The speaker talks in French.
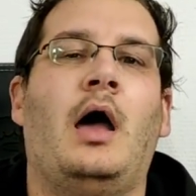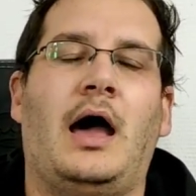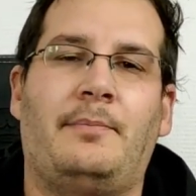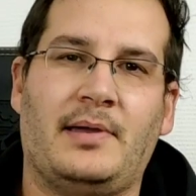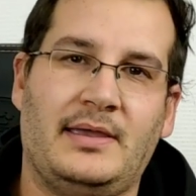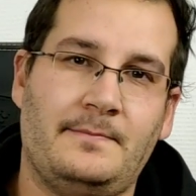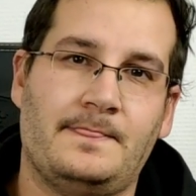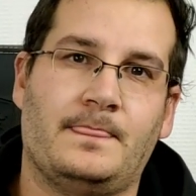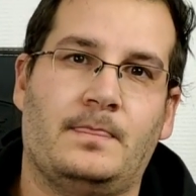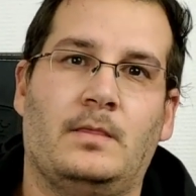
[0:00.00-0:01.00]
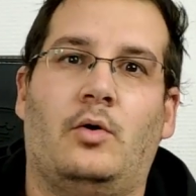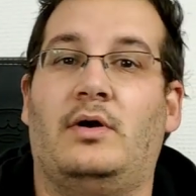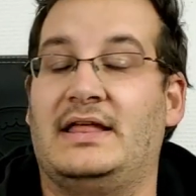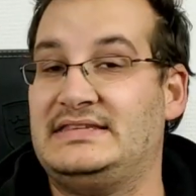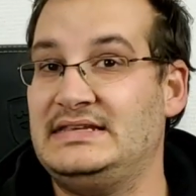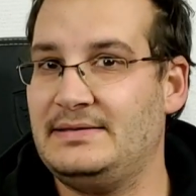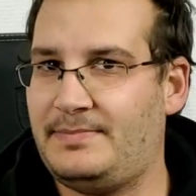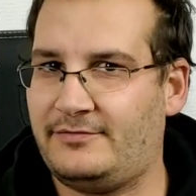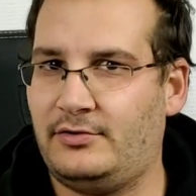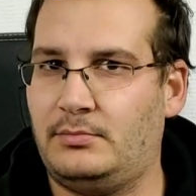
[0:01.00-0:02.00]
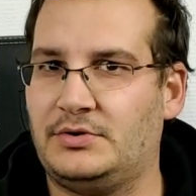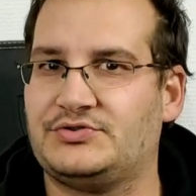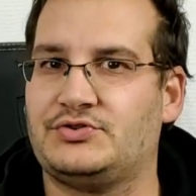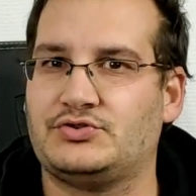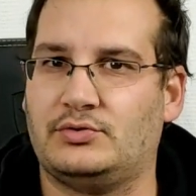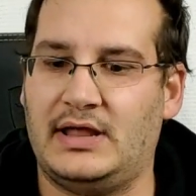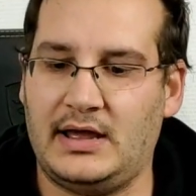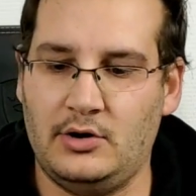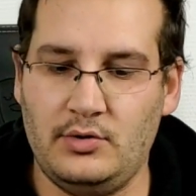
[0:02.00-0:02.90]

Après, on l'a dit, les performances sont là.